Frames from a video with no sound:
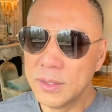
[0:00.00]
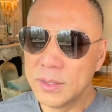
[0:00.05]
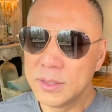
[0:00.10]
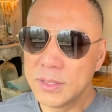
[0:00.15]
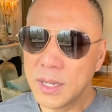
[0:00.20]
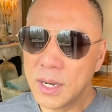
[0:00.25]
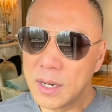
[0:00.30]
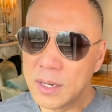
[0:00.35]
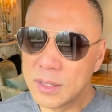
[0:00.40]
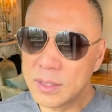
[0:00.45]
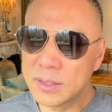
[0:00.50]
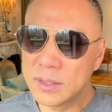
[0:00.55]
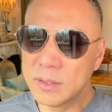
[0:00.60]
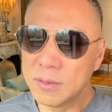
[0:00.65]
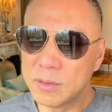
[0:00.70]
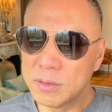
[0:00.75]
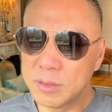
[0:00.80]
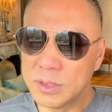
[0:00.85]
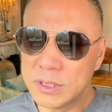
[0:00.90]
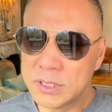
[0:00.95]
第二个呢，
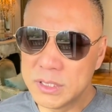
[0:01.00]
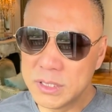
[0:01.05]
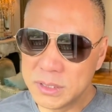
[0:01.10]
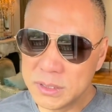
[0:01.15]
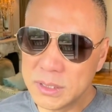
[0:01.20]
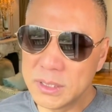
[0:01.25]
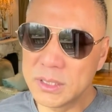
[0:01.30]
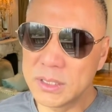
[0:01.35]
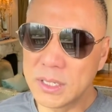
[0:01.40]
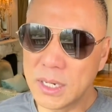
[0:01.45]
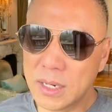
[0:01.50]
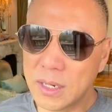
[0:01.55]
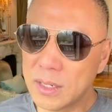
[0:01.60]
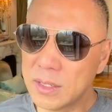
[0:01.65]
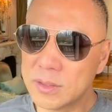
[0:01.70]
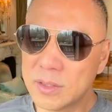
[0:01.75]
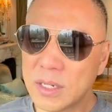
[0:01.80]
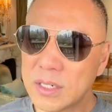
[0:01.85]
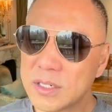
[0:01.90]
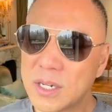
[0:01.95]
我说经济上啊，
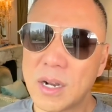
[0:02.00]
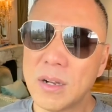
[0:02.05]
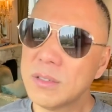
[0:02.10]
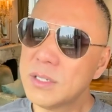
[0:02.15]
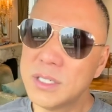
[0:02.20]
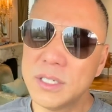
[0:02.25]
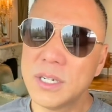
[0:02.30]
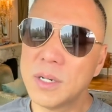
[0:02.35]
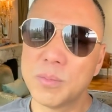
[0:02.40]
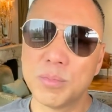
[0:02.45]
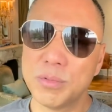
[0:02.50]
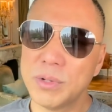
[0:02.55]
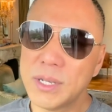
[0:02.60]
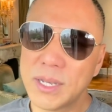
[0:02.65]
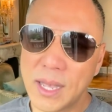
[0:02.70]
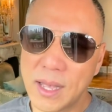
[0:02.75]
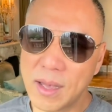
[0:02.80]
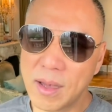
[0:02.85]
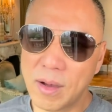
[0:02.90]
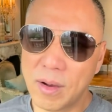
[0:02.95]
它长期上不会
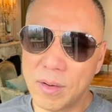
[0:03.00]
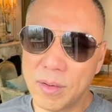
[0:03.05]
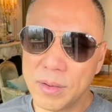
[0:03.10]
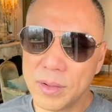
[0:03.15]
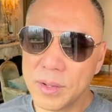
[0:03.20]
看好。